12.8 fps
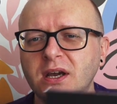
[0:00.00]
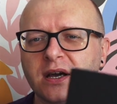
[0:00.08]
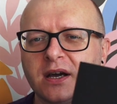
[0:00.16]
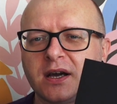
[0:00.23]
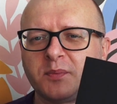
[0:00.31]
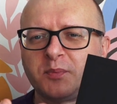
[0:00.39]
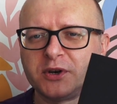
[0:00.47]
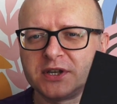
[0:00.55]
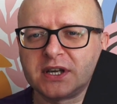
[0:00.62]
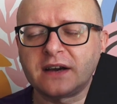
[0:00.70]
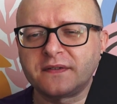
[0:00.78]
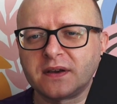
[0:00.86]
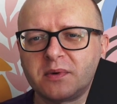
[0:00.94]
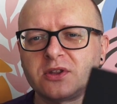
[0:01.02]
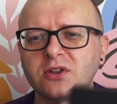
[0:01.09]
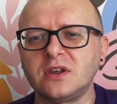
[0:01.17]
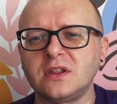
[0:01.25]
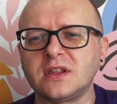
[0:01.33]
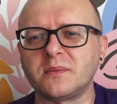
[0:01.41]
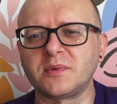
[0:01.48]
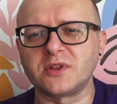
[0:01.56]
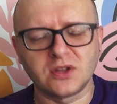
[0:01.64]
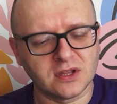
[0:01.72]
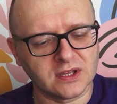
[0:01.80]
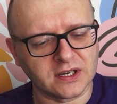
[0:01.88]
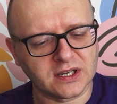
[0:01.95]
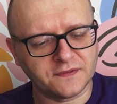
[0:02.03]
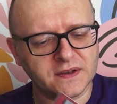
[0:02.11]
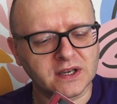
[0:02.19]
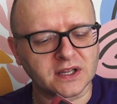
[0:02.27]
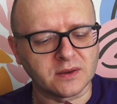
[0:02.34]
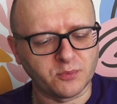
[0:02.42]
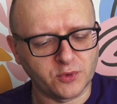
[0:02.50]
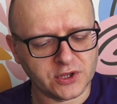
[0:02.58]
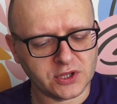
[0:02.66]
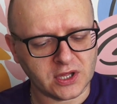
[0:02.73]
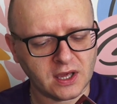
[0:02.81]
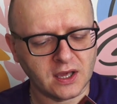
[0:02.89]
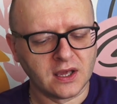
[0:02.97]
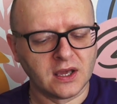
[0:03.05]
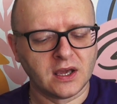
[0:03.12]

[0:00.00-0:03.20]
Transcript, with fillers: E, poligrafia będzie inna, będzie inna grafika na płycie.